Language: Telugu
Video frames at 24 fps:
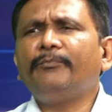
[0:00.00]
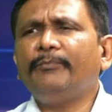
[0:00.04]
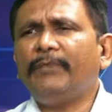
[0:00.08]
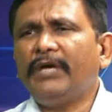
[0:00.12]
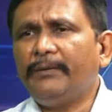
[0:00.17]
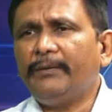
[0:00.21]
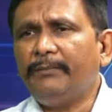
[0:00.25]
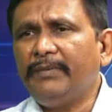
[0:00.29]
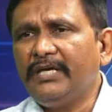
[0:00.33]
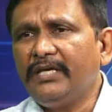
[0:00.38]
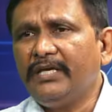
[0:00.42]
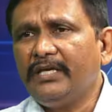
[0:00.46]

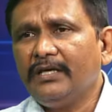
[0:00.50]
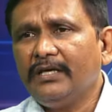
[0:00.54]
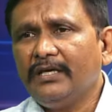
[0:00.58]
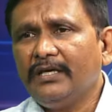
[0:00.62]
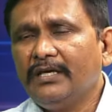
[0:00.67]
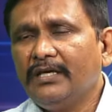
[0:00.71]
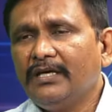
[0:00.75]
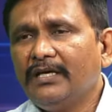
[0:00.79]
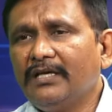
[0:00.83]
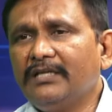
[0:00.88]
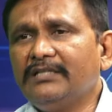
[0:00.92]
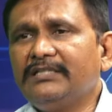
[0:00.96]
మేబీ
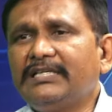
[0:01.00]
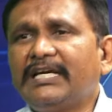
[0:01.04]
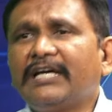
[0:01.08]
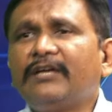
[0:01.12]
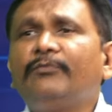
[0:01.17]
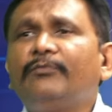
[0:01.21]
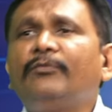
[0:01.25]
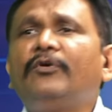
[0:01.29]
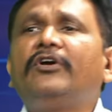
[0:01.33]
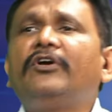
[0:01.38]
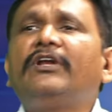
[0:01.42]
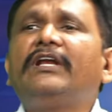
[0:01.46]

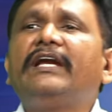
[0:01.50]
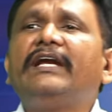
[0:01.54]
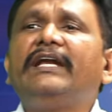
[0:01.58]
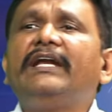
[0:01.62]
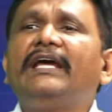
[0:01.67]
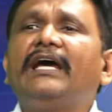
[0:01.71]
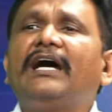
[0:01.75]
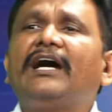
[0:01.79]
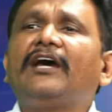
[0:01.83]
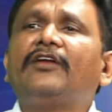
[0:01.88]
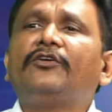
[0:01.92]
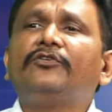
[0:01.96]
జగన్మోహన్
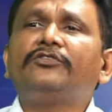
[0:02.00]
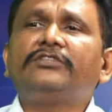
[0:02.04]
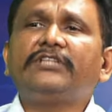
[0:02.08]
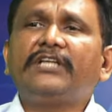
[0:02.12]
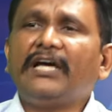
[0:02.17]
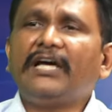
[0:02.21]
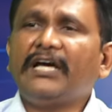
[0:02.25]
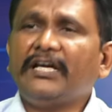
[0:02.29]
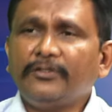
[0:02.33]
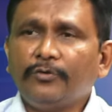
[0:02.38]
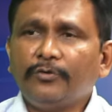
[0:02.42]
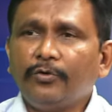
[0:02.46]
రెడ్డి
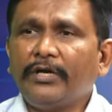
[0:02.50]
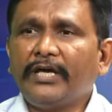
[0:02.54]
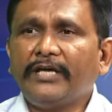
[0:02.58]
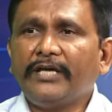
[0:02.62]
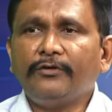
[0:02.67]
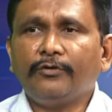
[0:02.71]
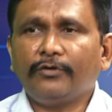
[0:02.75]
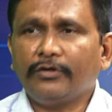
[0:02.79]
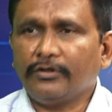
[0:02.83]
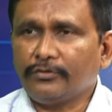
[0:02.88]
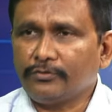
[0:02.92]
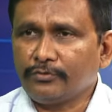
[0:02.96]
ఆలోచన అది కూడా
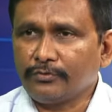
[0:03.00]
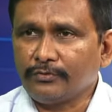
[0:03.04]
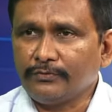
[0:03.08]
అయి ఉండొచ్చు